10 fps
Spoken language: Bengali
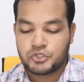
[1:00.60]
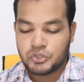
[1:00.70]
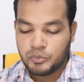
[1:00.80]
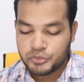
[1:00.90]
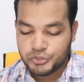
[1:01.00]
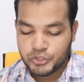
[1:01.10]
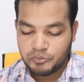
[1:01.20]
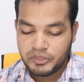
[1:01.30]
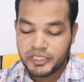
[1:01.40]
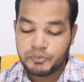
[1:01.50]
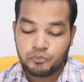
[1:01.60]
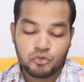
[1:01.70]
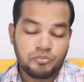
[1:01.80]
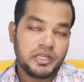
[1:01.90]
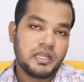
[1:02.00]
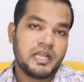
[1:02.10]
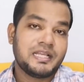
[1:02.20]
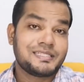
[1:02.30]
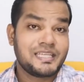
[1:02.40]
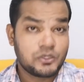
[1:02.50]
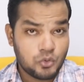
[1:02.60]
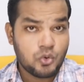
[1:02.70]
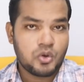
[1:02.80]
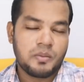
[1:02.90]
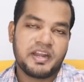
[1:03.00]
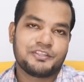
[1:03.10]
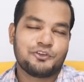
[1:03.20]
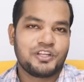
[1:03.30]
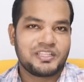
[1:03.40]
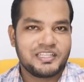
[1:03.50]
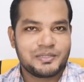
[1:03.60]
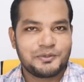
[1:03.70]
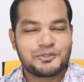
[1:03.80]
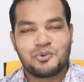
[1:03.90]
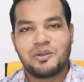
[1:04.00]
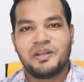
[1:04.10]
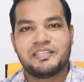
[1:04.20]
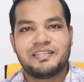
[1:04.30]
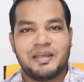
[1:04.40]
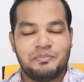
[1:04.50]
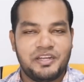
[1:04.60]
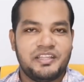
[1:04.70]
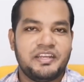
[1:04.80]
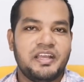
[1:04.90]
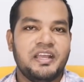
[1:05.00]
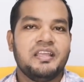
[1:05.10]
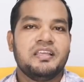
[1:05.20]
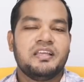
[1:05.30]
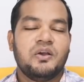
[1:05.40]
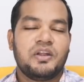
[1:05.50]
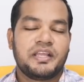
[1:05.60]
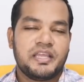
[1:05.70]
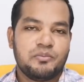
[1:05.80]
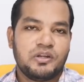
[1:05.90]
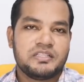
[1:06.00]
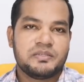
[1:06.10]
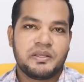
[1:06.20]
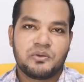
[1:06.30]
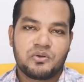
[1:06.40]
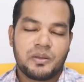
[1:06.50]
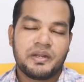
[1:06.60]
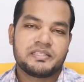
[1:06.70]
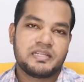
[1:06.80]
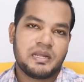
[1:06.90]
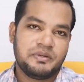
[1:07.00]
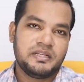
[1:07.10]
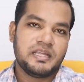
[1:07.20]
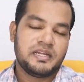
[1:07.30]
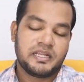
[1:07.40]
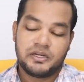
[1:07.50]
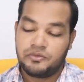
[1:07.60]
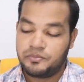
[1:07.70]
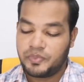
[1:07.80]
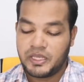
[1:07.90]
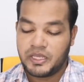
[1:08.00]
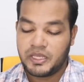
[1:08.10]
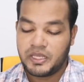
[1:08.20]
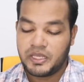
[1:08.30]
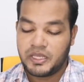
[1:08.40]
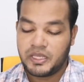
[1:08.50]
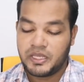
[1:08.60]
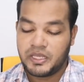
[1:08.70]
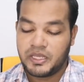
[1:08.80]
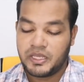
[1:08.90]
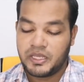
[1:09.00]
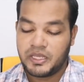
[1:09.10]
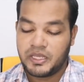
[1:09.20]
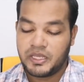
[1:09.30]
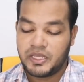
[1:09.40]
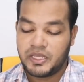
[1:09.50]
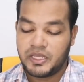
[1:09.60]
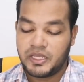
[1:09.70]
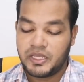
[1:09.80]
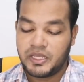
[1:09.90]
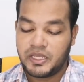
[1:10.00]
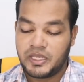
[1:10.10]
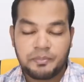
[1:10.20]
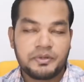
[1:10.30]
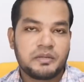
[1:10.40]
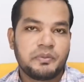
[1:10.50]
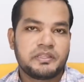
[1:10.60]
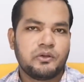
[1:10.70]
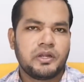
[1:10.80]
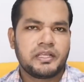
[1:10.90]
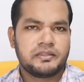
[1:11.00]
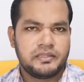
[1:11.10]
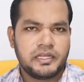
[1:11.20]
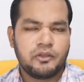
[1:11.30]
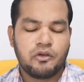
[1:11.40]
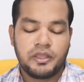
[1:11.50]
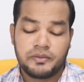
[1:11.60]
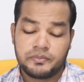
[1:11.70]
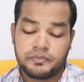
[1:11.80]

সমস্ত সংবাদের পূর্বেই আজকের করোনা ভাইরাস অনেক দিন যাবৎ করোনা ভাইরাসের আপডেট দেয় না অনেকেই বলেন যে ভাই করোনা ভাইরাসের আপডেট দেন না কেন আসলে করোনা ভাইরাসের আপডেট পেতে অনেক দেরি হয়